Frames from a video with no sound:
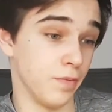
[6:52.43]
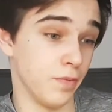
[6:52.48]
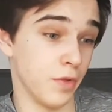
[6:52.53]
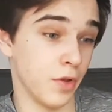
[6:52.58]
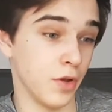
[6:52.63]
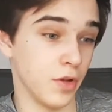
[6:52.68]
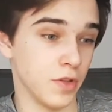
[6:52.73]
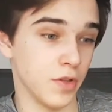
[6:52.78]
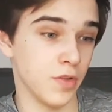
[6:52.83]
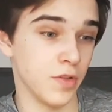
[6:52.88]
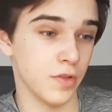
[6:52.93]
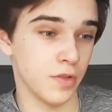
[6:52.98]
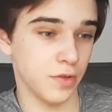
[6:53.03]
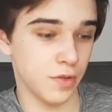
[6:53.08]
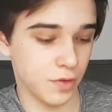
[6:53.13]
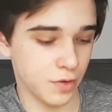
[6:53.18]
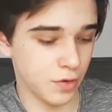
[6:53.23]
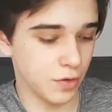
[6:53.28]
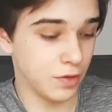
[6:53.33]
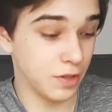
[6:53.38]
No chociaż
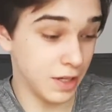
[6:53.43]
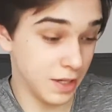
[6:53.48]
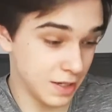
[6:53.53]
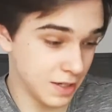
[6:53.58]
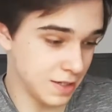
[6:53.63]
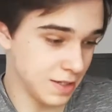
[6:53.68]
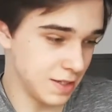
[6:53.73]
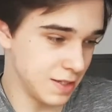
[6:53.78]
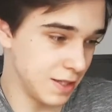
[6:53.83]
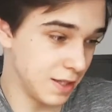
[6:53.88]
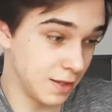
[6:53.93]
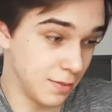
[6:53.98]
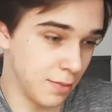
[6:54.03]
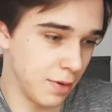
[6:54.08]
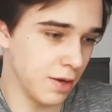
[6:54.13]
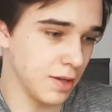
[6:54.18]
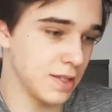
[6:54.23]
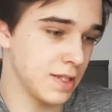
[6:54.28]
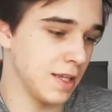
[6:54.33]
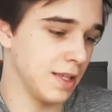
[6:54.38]
to nie jest niestety
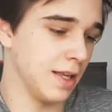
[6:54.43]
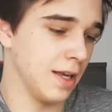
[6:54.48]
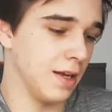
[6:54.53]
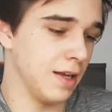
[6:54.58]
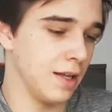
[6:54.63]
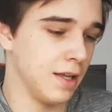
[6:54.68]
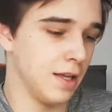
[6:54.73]
mała cena.